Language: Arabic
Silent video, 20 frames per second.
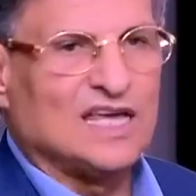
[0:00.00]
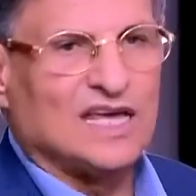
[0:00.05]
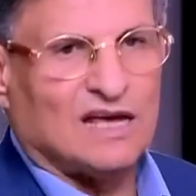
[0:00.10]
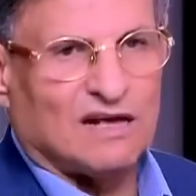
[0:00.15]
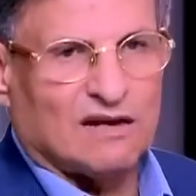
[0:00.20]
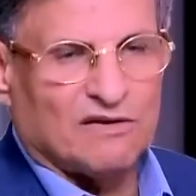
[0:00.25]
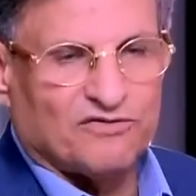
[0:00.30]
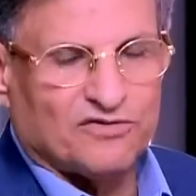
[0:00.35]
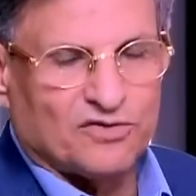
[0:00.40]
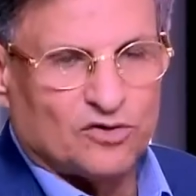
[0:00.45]

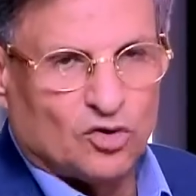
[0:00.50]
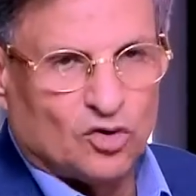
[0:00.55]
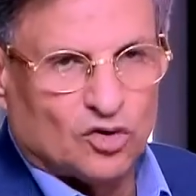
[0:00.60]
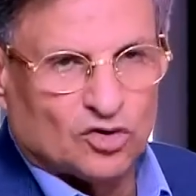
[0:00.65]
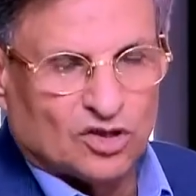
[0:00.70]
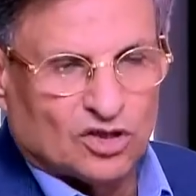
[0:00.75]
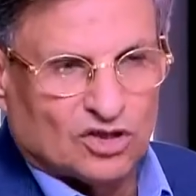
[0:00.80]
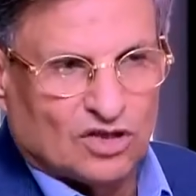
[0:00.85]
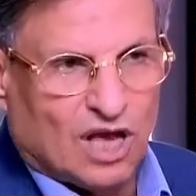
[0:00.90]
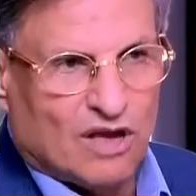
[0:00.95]
يعرف
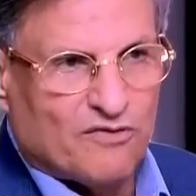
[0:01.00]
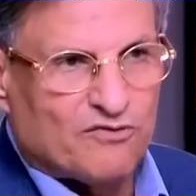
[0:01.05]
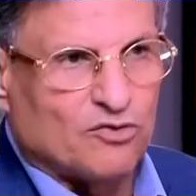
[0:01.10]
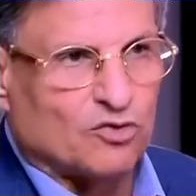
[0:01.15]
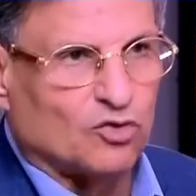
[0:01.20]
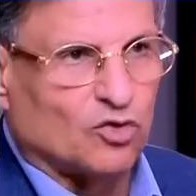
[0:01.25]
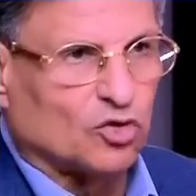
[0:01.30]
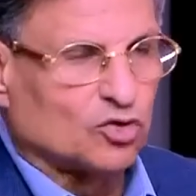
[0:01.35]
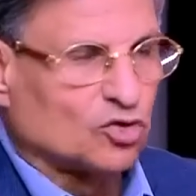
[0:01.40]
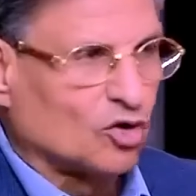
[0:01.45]
نقطه الضعف
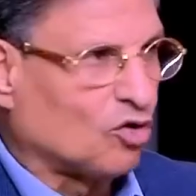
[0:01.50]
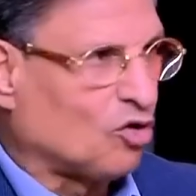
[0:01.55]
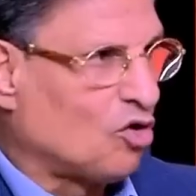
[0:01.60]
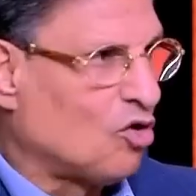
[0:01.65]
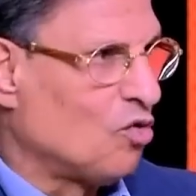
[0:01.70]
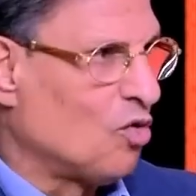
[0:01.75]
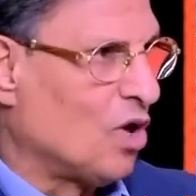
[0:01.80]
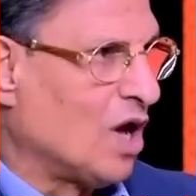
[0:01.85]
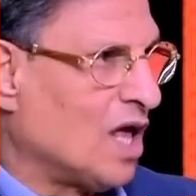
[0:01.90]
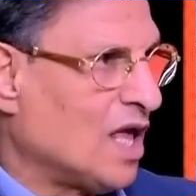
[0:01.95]
ونقطه
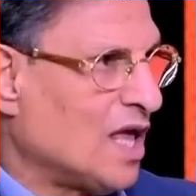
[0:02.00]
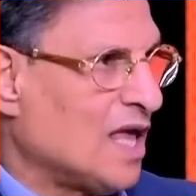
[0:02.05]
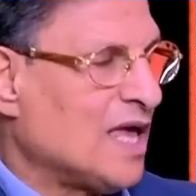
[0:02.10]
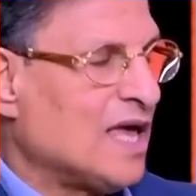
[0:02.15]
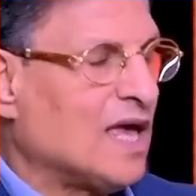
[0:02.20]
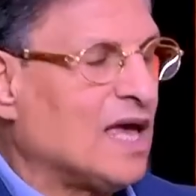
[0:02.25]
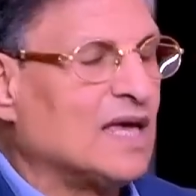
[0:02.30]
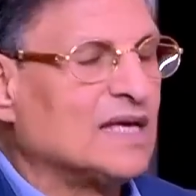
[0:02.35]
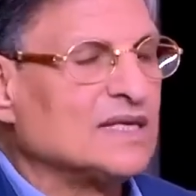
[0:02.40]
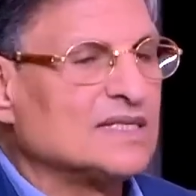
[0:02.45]
القوه
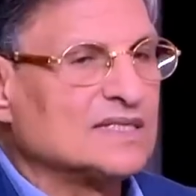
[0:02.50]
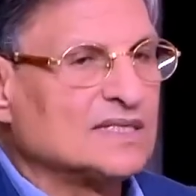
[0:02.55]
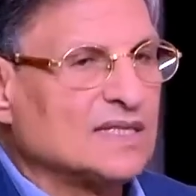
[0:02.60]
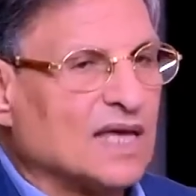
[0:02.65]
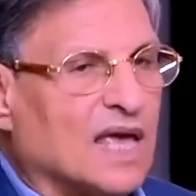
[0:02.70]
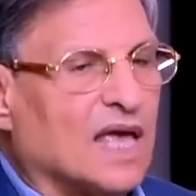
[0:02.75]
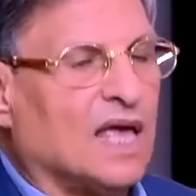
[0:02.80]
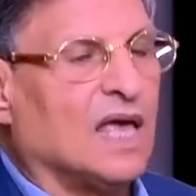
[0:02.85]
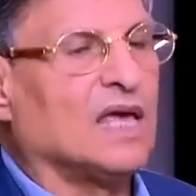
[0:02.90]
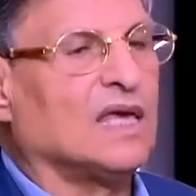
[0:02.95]

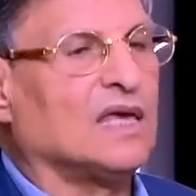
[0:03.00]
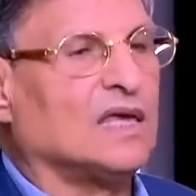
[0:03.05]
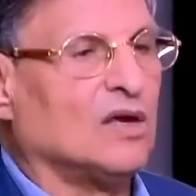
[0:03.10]
ازاي